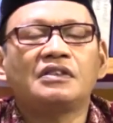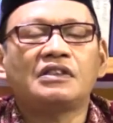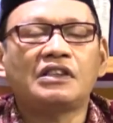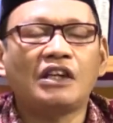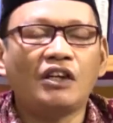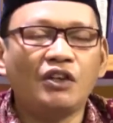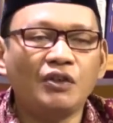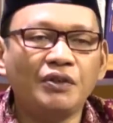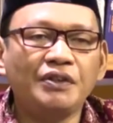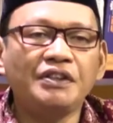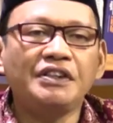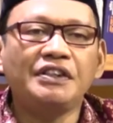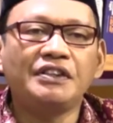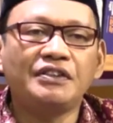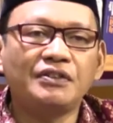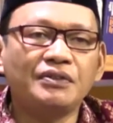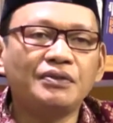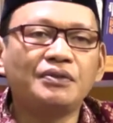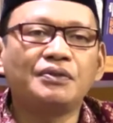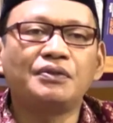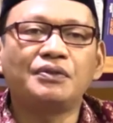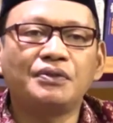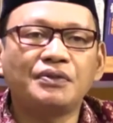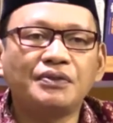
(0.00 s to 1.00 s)
Tauhid
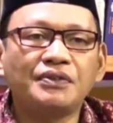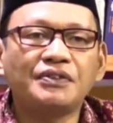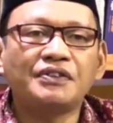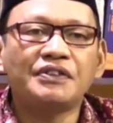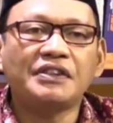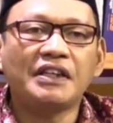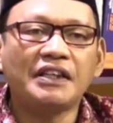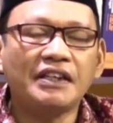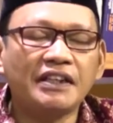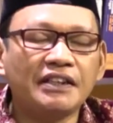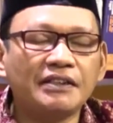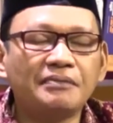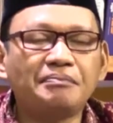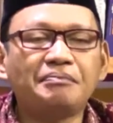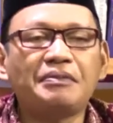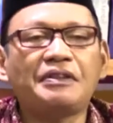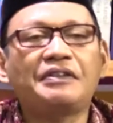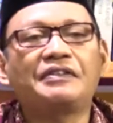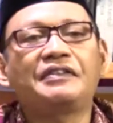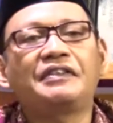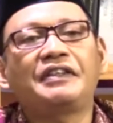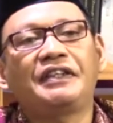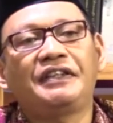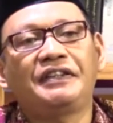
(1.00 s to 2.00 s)
itu sangat
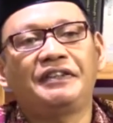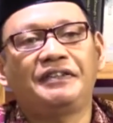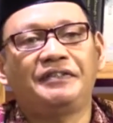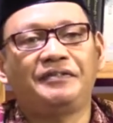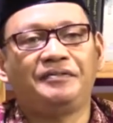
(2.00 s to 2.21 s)
penting.